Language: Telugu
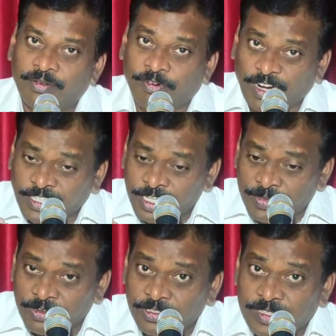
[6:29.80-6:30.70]
వాటిని
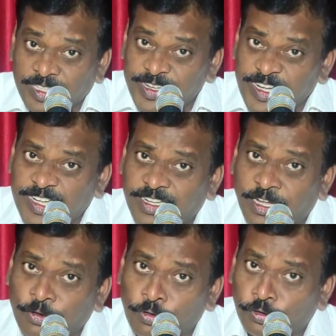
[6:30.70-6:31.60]
మనం తేటగా
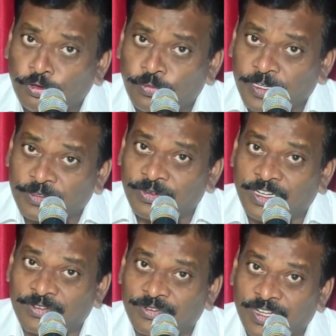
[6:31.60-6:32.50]

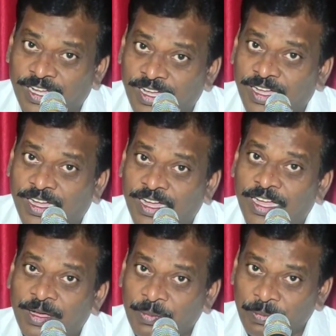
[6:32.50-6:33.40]
గుర్తుపట్టునట్టుగా
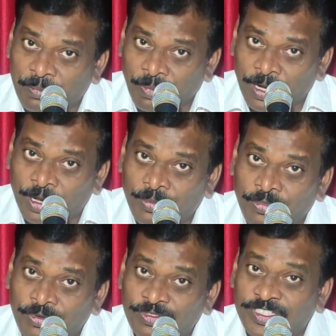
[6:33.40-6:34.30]

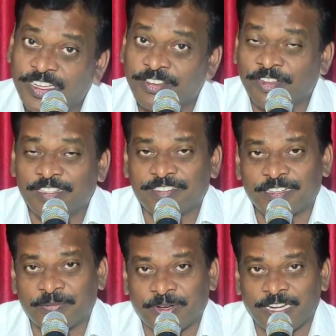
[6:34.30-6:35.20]
మనము
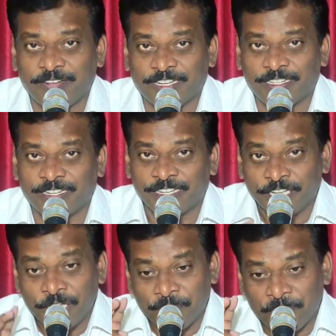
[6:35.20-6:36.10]
చేయవలసిన పని ఏమిటంటే
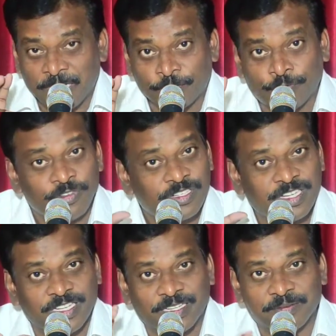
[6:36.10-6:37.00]
మన
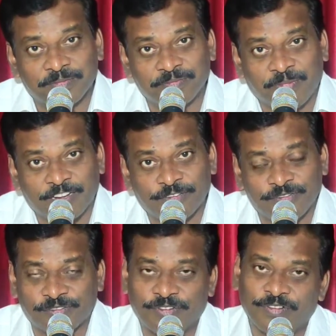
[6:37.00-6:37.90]
దృష్టి
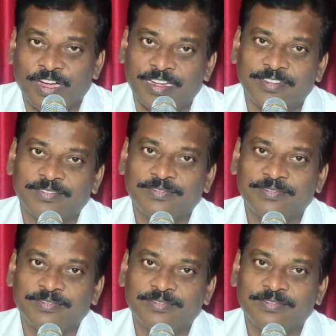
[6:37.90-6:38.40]
మార్చుకోవాలి